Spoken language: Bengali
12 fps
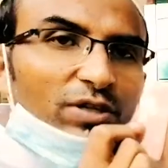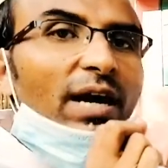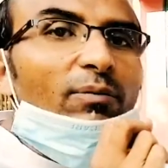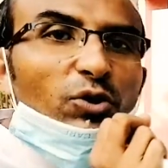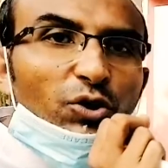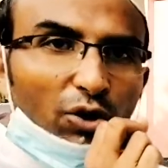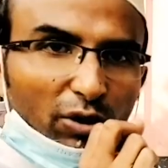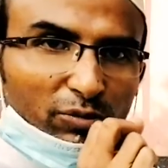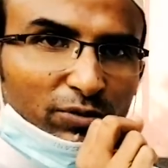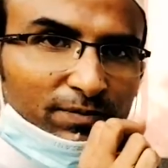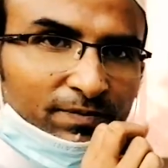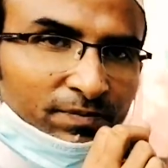আবদ্ধ হব
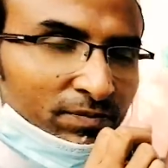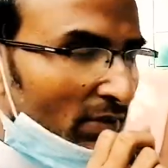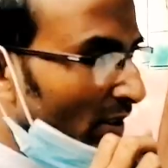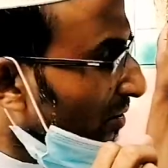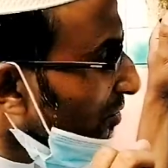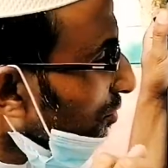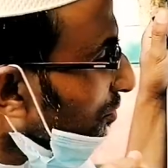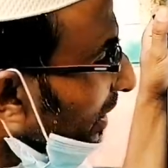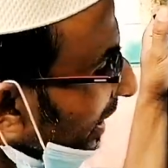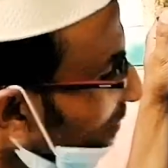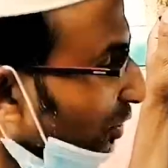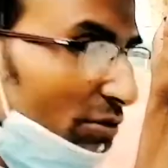তো এই
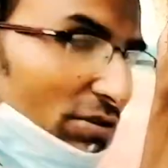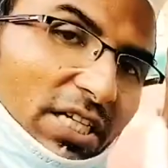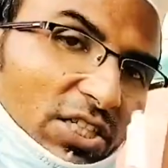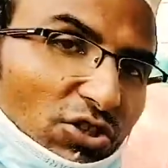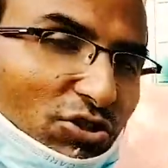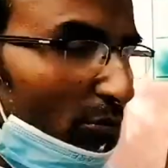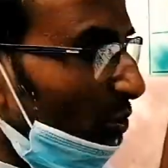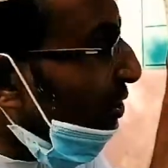বন্ধনটা হচ্ছে সমযোজী